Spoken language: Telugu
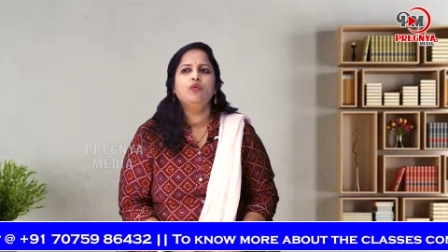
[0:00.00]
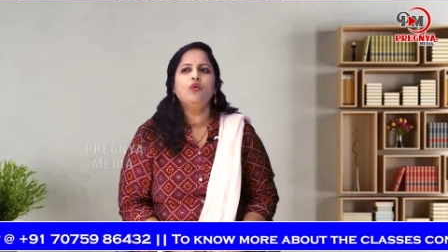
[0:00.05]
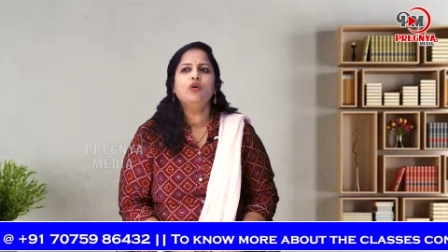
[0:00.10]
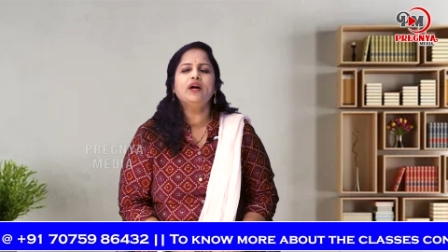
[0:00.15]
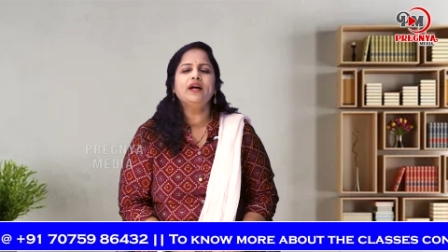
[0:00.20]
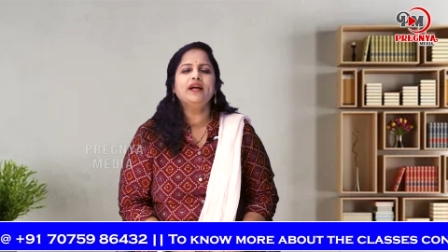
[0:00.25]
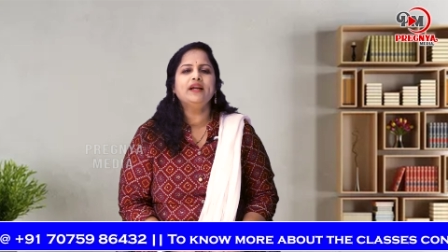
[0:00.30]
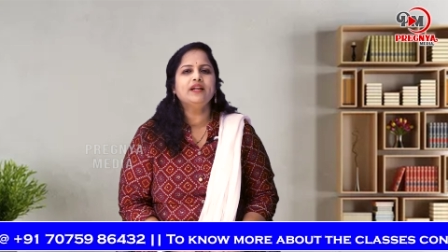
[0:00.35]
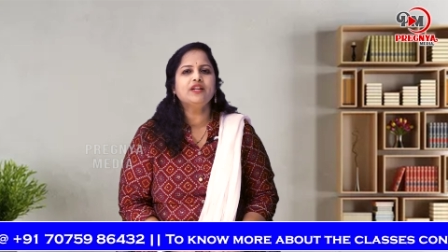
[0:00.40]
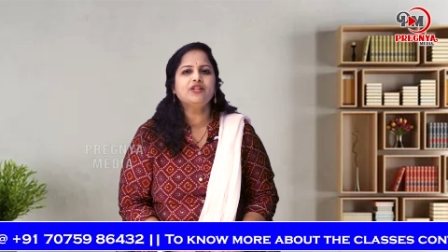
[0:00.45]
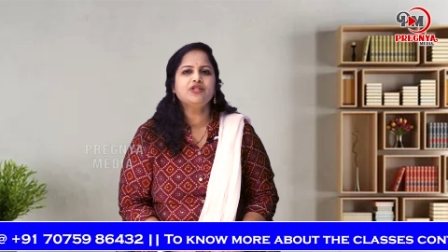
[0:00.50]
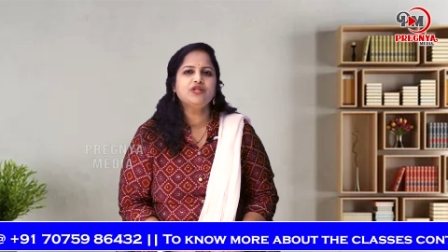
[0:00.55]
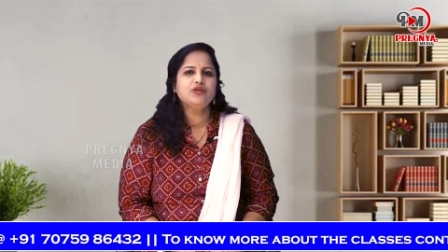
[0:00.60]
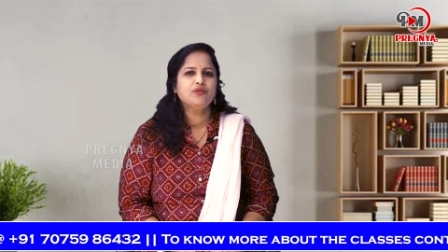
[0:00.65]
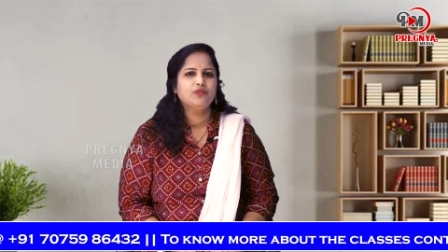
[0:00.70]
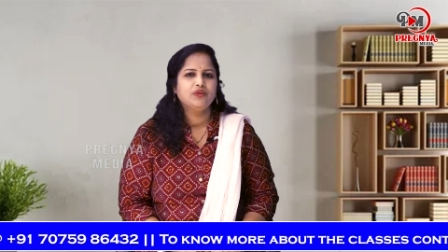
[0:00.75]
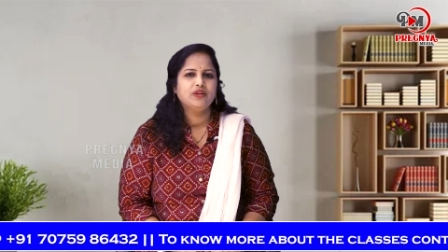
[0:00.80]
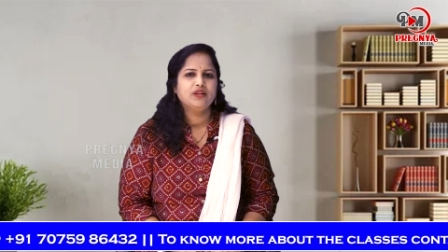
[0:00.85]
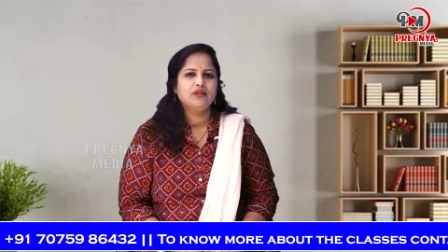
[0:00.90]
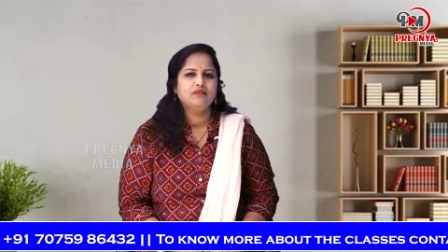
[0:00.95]
ఒక
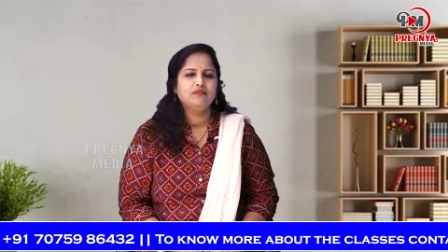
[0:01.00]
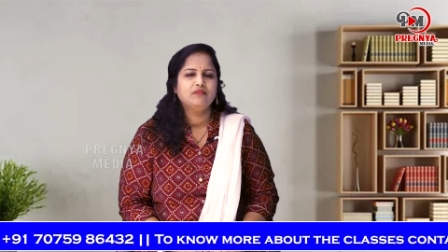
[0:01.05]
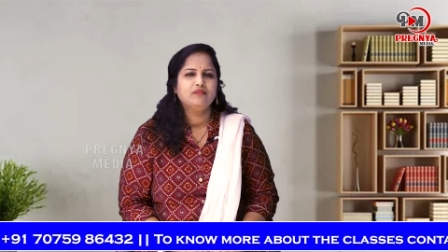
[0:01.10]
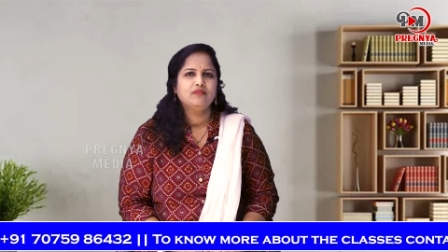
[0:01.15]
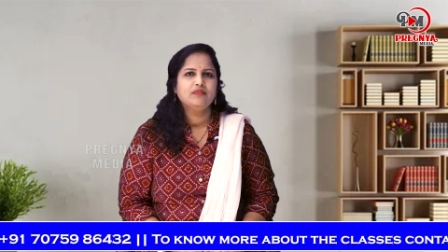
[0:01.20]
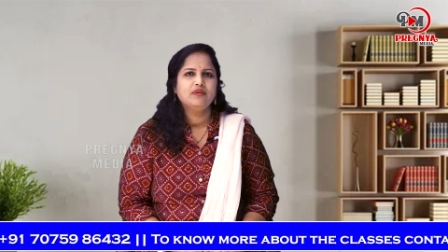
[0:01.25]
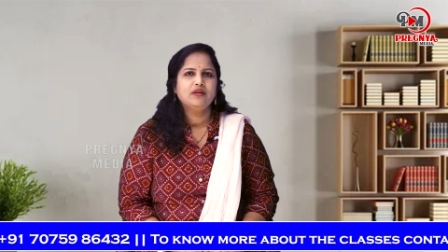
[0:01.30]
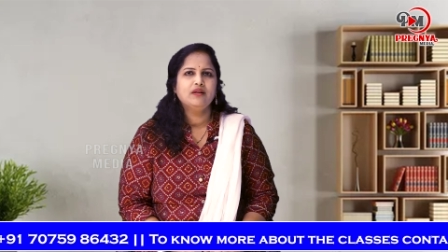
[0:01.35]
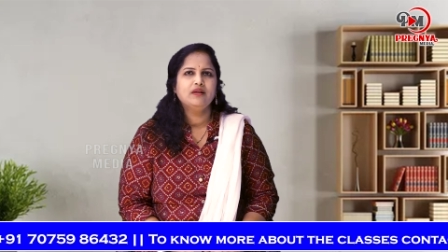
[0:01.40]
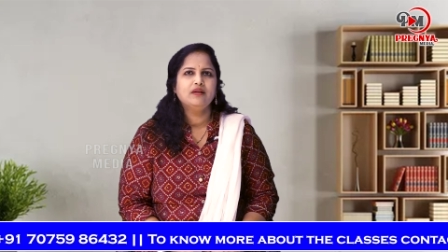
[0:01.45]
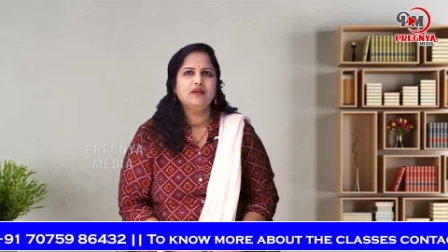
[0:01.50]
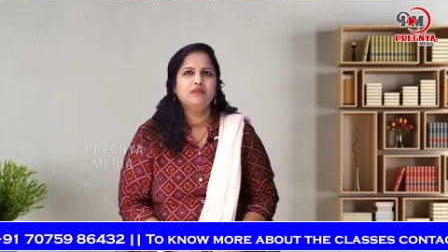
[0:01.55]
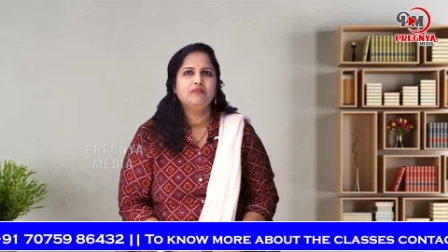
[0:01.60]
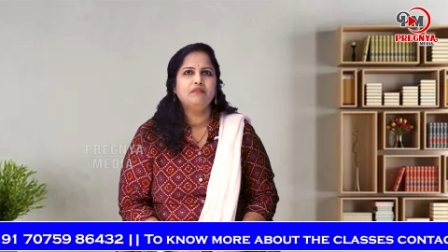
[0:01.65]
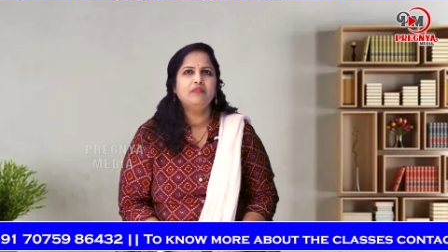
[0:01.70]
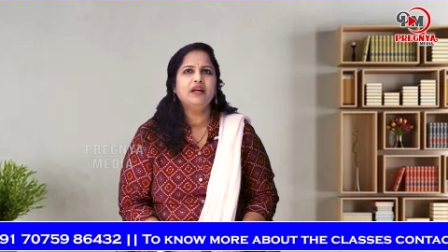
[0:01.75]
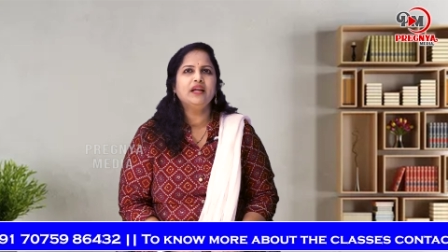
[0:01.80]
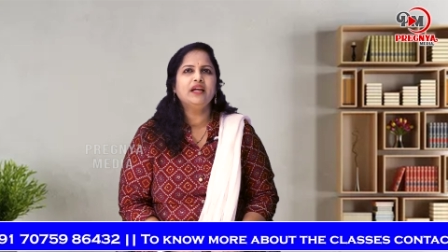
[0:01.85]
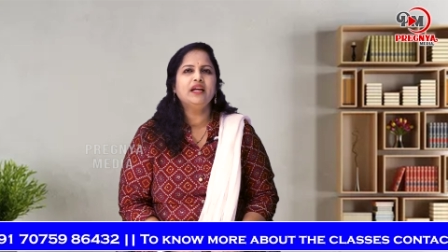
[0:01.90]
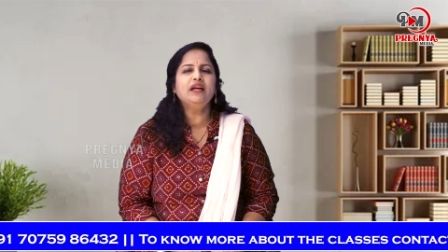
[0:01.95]
ఎనర్జీ ఉంది
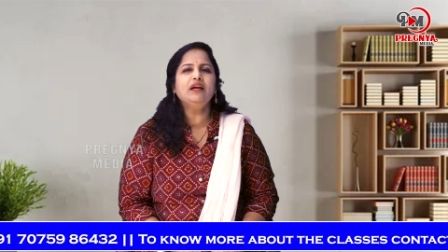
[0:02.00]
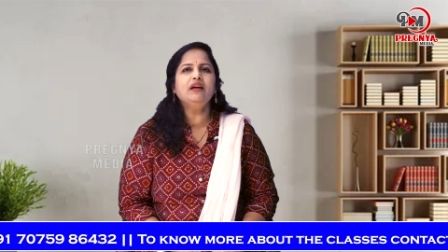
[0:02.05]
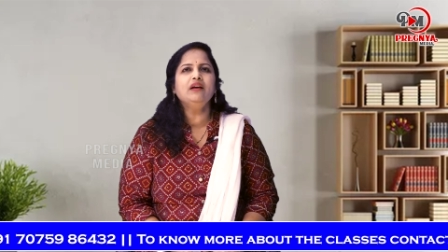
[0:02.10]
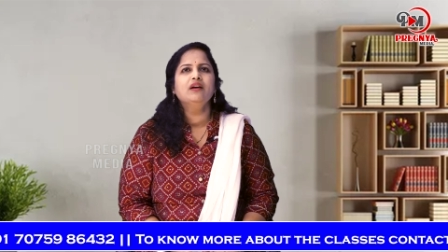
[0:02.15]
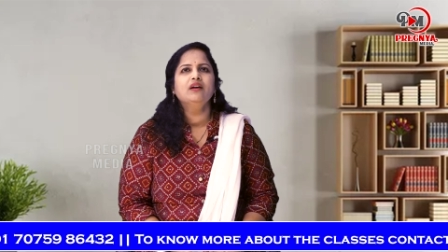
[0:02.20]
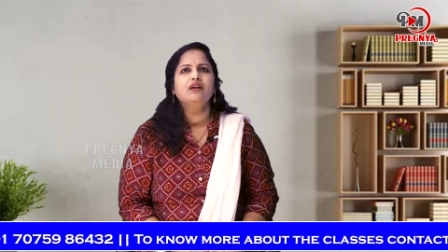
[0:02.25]
మనకి